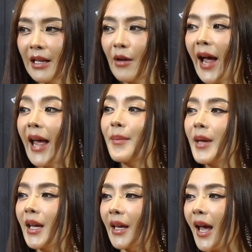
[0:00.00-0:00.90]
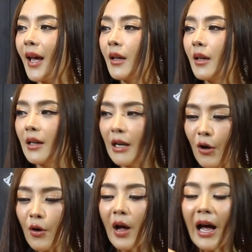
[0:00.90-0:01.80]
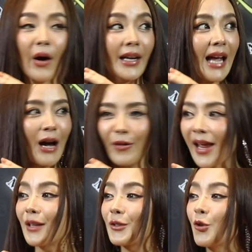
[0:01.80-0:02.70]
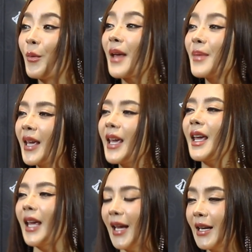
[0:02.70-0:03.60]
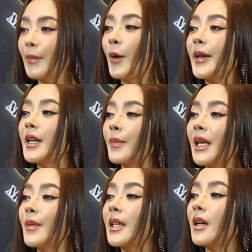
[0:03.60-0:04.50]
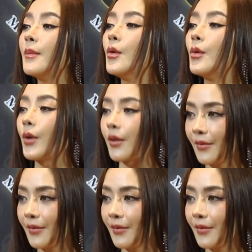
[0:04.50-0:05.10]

แล้วขายให้พี่อย่างเงี้ยแล้วเขาก็เอาอันเก่าเนี่ยส่งไปให้พี่ แล้วพอไปถึงพี่บางทีก็บูด